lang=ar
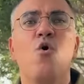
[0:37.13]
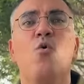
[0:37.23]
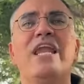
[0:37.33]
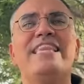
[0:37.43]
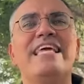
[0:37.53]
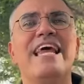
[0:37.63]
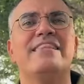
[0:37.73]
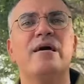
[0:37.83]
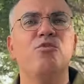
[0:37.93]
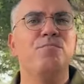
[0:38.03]
والتي لا
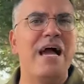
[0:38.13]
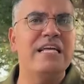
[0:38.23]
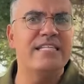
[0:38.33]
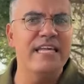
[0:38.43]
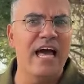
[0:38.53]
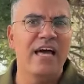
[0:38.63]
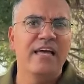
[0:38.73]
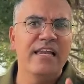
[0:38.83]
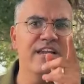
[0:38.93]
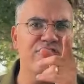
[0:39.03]
تمت بأي صلة
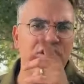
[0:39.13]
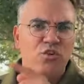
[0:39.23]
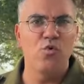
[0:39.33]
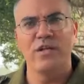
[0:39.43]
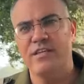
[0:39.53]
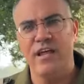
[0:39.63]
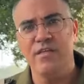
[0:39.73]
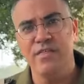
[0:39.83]
لنشاط قوتنا